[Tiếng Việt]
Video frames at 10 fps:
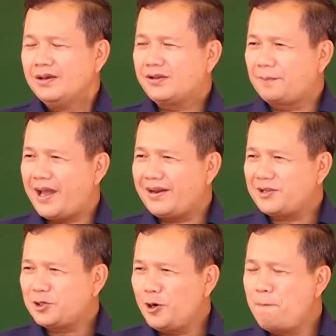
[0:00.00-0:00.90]
sầm đây đại
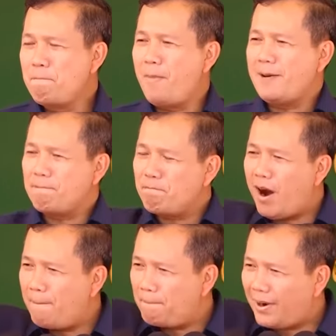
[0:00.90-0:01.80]
chưa minh
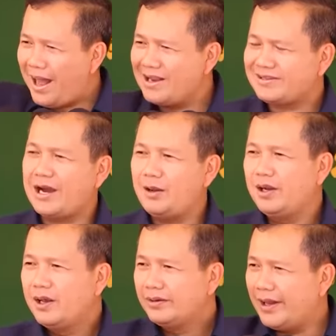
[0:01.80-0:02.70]
bom plan chào
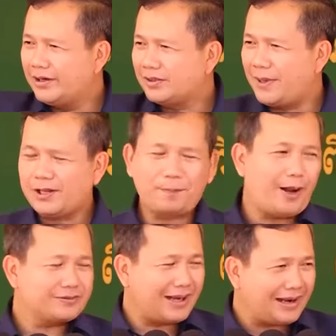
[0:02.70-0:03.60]
nơi sầm anh tập
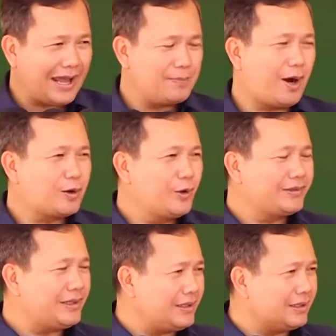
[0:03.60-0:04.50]
paul sơn đại bọc
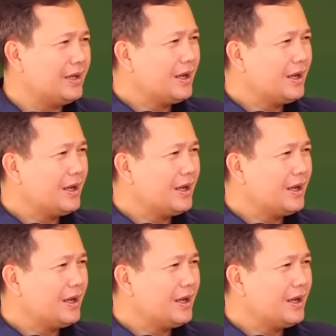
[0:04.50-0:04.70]
luôn tê